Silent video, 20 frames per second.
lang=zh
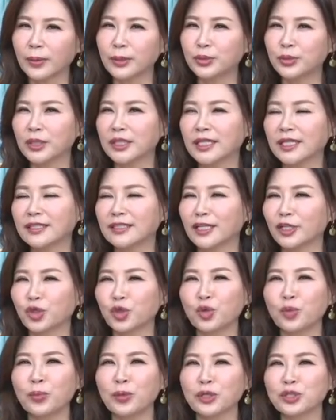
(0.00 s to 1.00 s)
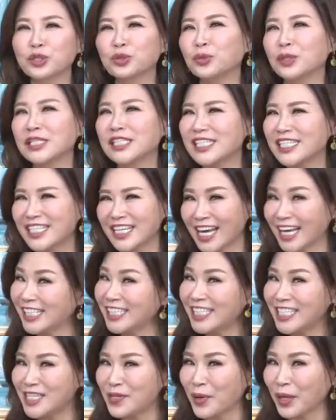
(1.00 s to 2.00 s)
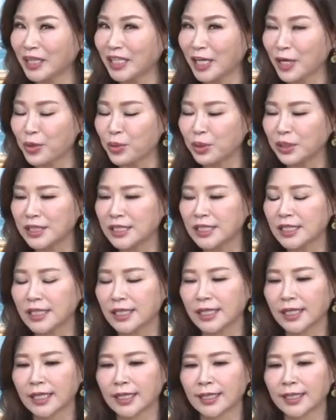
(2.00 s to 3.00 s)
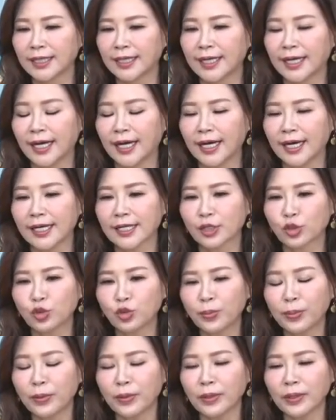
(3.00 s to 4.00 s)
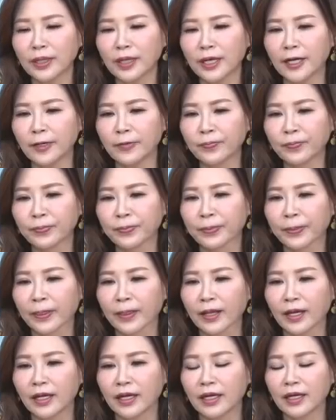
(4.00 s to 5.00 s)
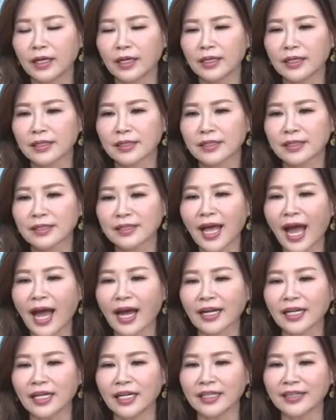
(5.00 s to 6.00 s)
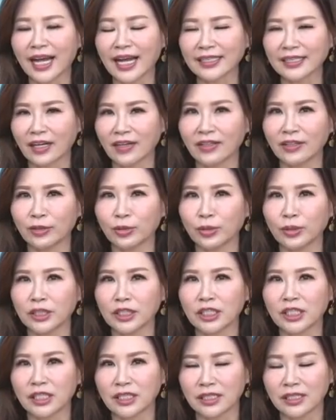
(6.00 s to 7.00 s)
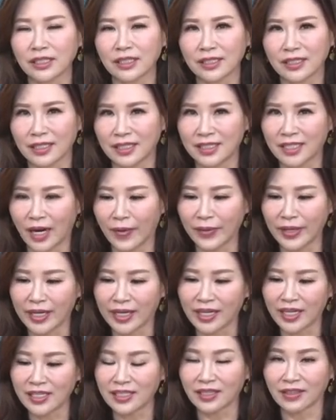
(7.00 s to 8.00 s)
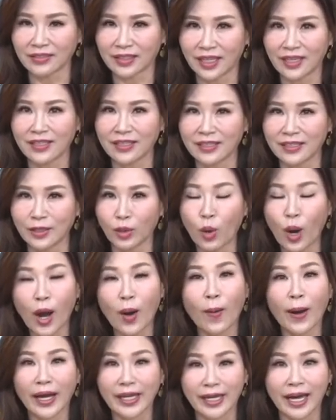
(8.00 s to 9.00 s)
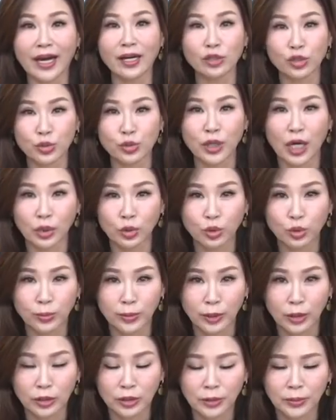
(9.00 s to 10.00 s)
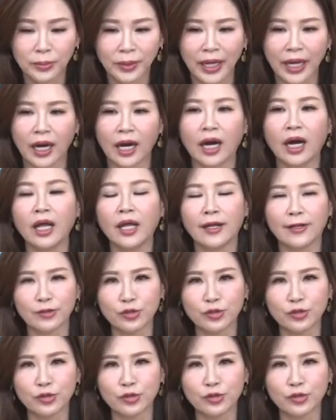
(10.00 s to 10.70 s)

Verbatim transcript: 我觉得呢，突破是我自己很喜欢的一个运气啊。突破呢，呃，大可以大到很多的事，小也可以小到画画也要需要突破，对不对哈？